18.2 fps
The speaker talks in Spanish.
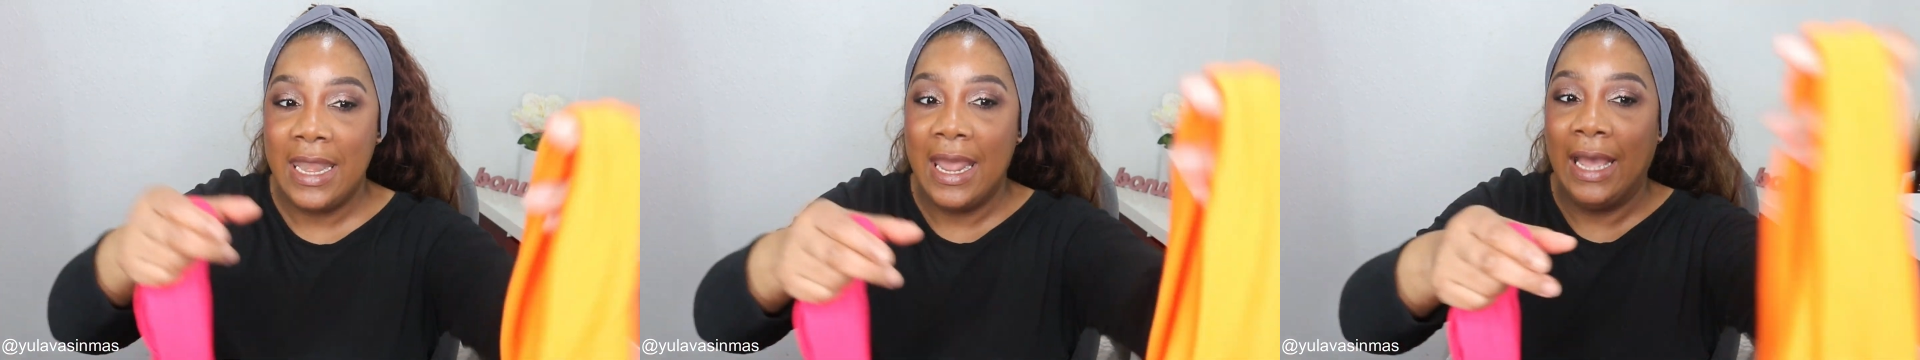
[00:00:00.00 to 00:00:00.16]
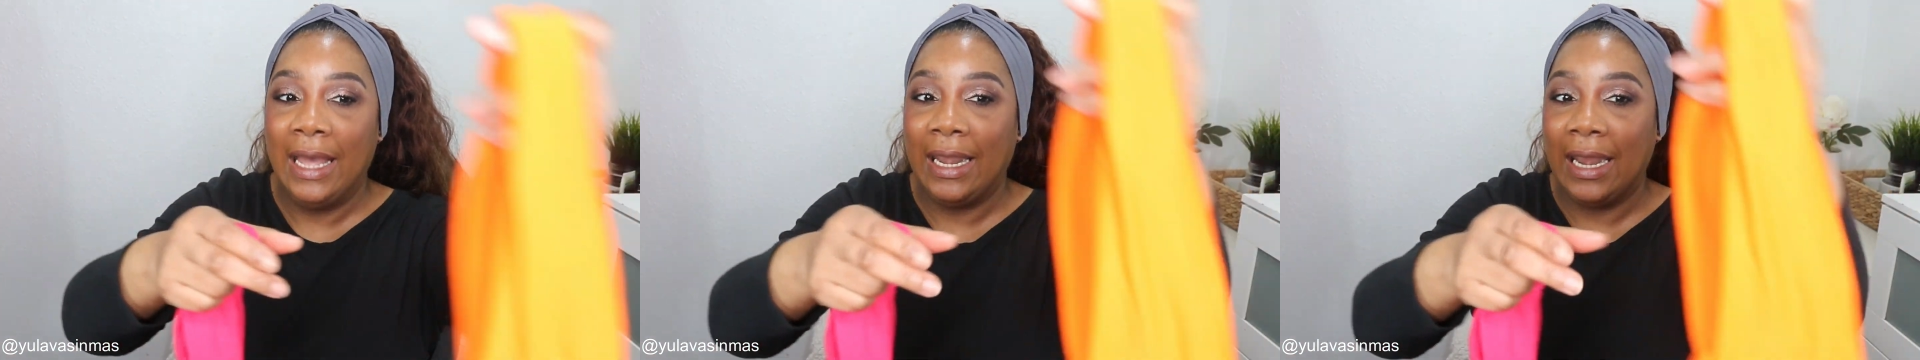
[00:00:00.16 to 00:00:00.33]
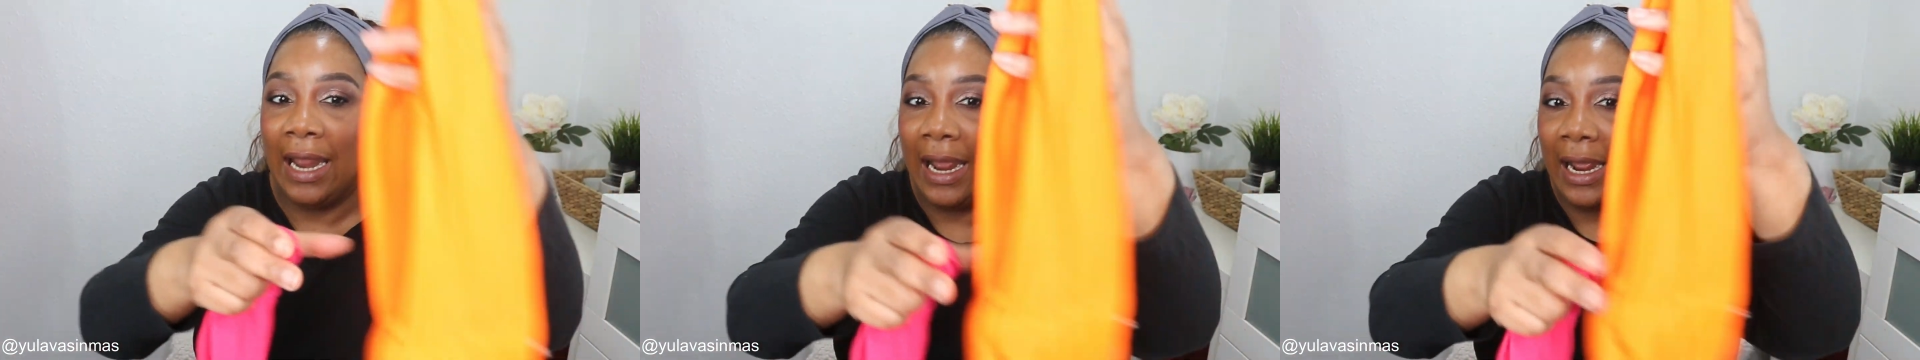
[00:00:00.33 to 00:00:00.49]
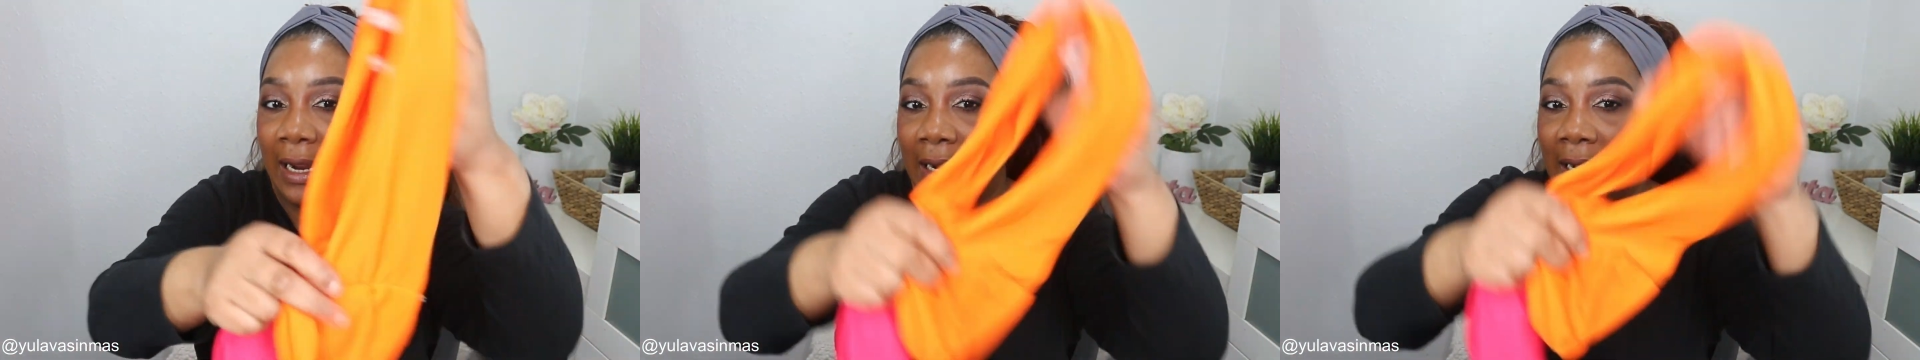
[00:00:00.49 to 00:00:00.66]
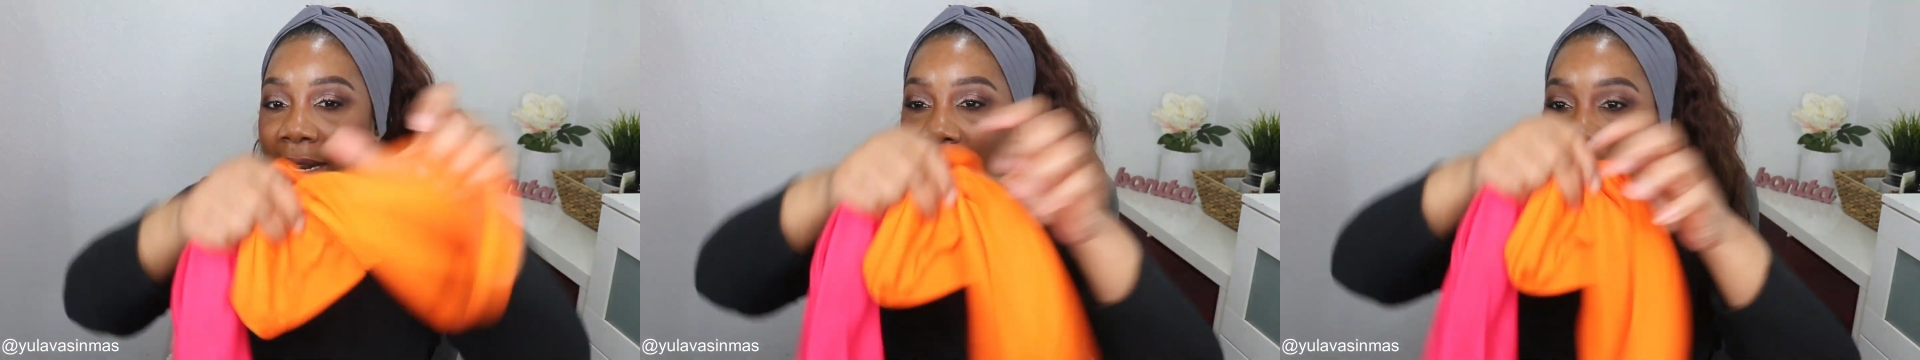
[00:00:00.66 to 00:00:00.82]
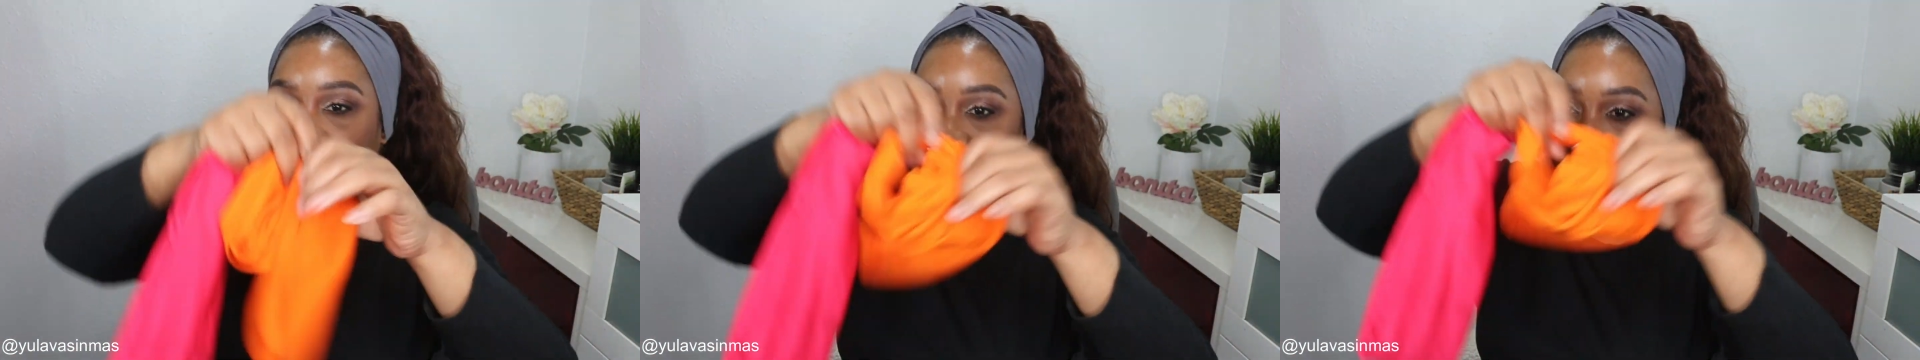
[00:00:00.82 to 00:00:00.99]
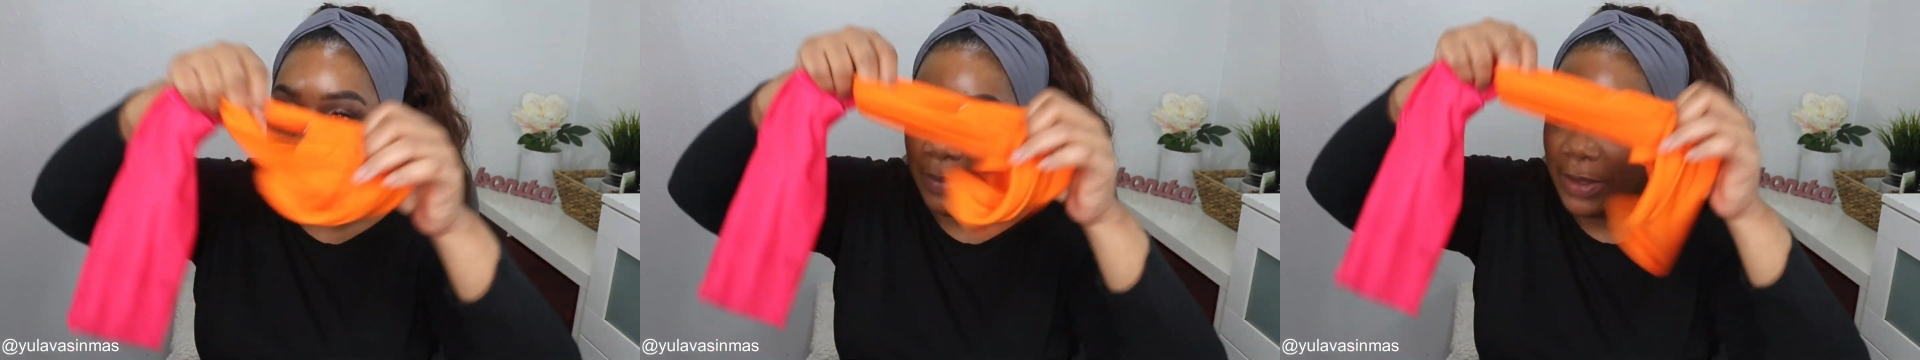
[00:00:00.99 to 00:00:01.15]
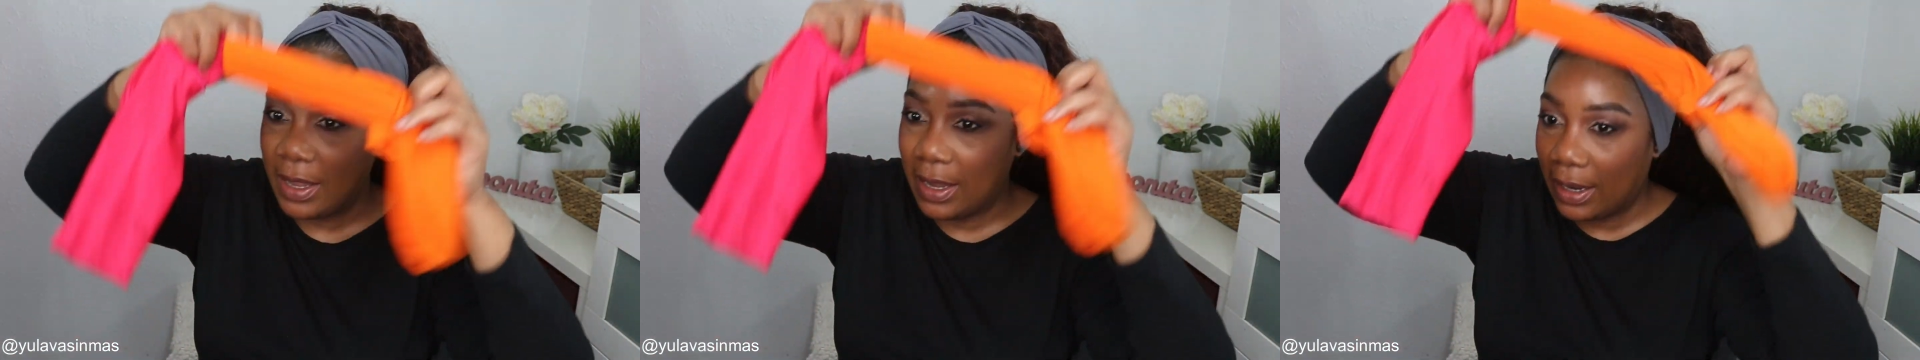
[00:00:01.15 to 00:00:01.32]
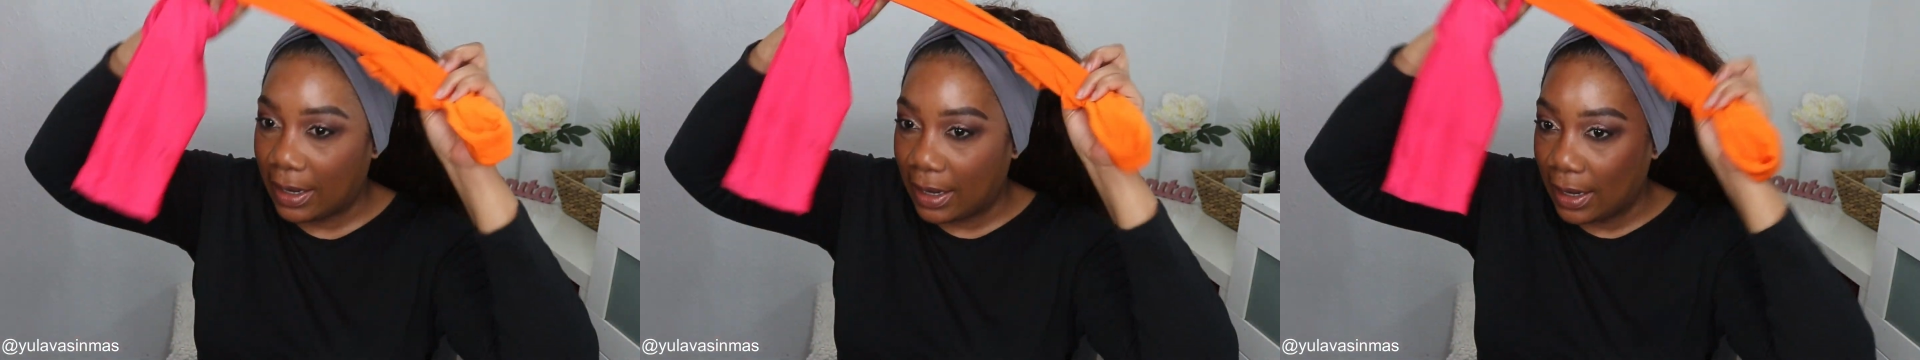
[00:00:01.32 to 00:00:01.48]
naranja
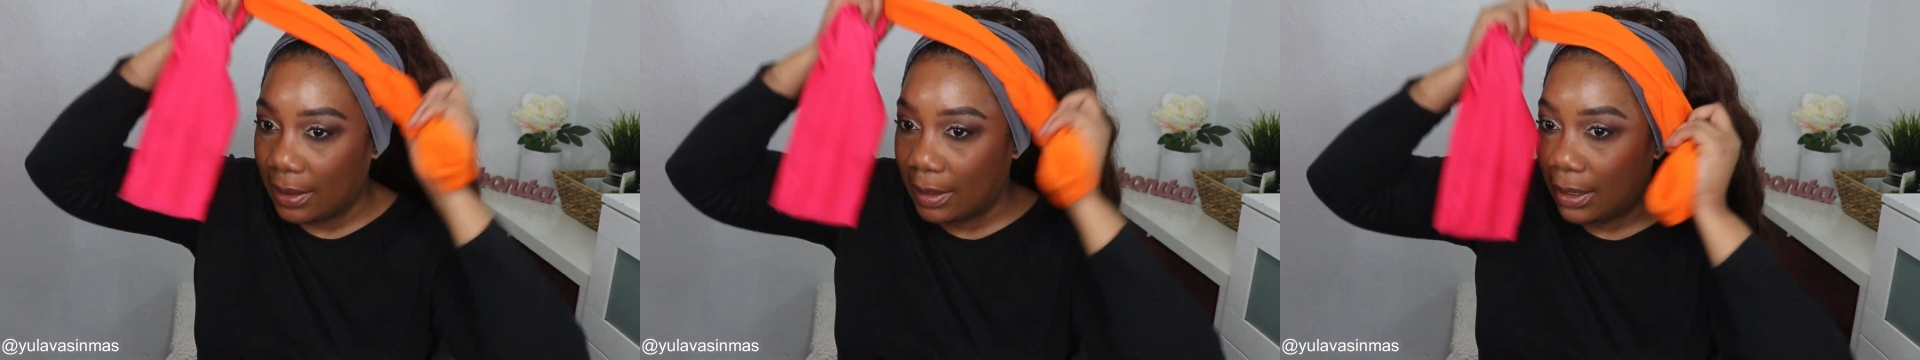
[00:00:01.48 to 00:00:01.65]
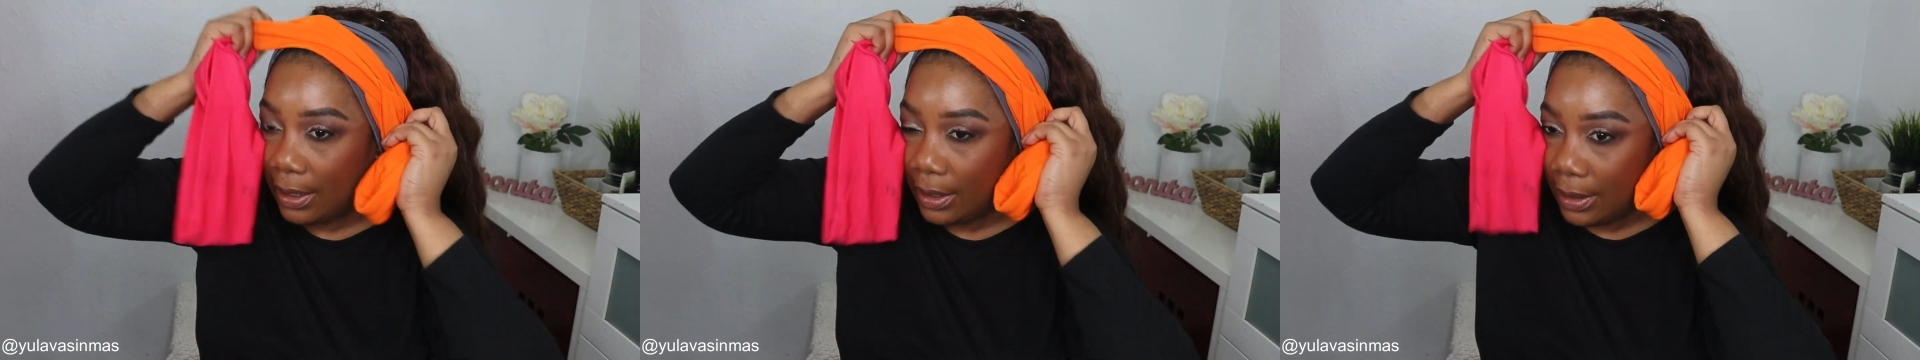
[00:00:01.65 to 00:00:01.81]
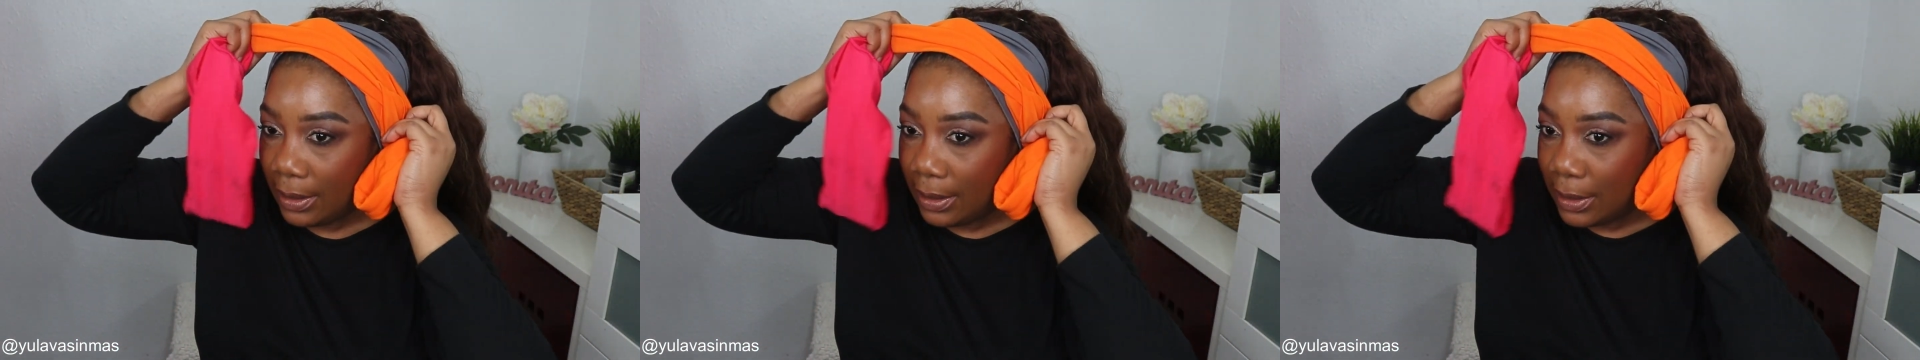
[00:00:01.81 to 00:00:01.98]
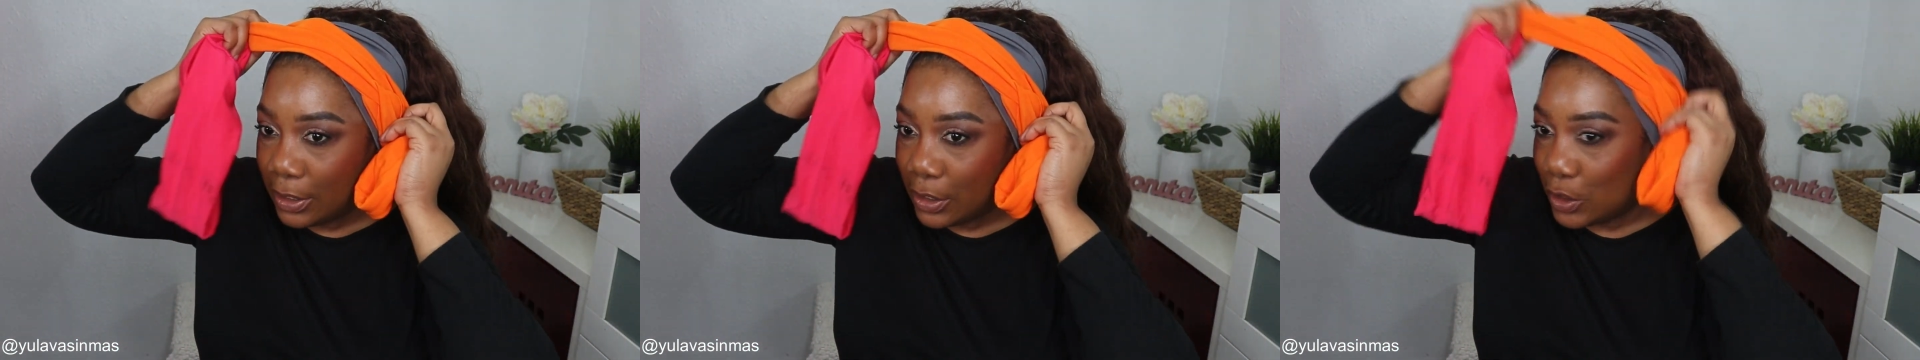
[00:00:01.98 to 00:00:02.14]
también queda